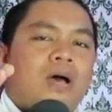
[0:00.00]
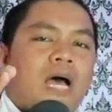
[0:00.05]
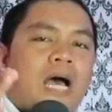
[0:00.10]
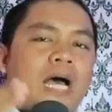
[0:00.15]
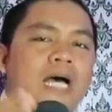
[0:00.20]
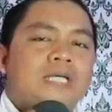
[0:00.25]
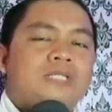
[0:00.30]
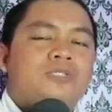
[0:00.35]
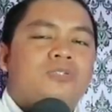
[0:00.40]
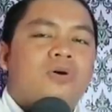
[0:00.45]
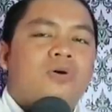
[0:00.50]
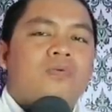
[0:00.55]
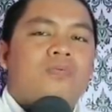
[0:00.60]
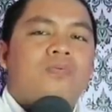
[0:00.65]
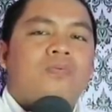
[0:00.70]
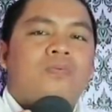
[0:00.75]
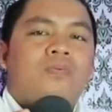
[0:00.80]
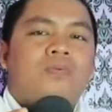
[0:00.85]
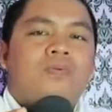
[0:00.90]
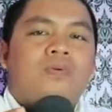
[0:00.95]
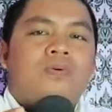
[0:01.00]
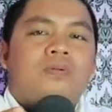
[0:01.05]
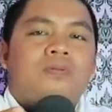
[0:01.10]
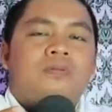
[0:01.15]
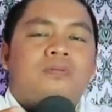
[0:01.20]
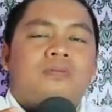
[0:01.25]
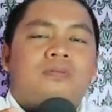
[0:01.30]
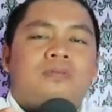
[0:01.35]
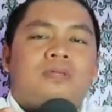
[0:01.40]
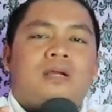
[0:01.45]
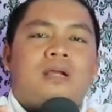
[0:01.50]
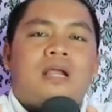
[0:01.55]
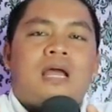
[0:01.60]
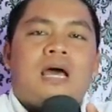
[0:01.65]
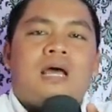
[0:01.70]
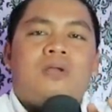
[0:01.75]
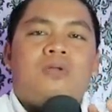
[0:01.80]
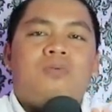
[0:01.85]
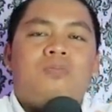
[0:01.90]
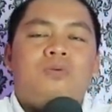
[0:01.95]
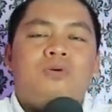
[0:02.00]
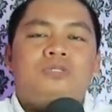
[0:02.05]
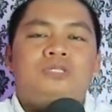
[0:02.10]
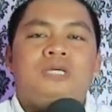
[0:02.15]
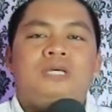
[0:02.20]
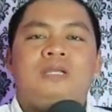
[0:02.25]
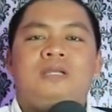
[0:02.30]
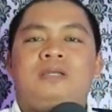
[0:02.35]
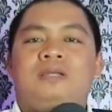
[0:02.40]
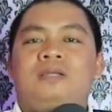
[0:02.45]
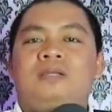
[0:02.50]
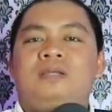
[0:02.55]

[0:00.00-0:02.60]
Azov terlalu bucin